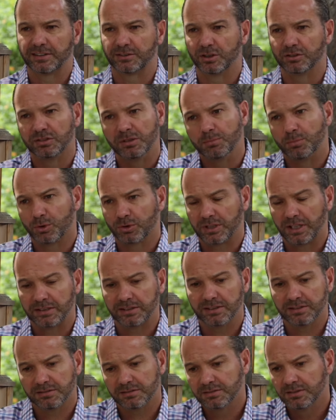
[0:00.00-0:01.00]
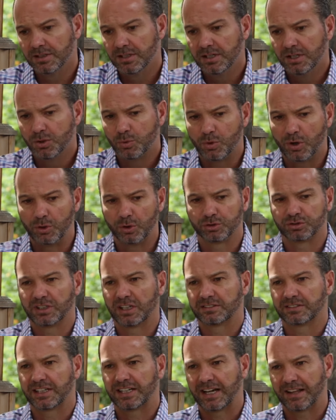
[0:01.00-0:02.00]
selecciones importantes, cuando
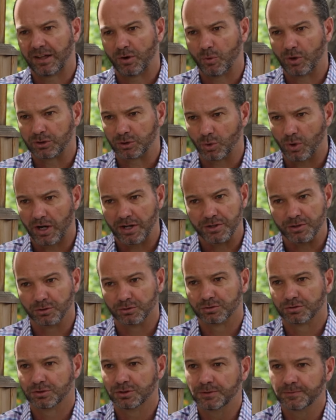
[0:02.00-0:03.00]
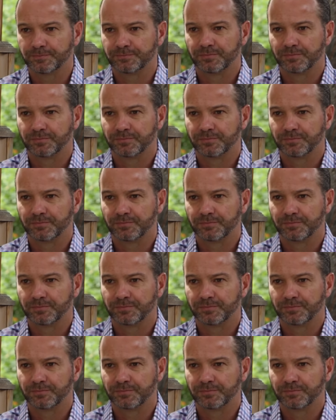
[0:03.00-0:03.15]
se hace cada cuatro años.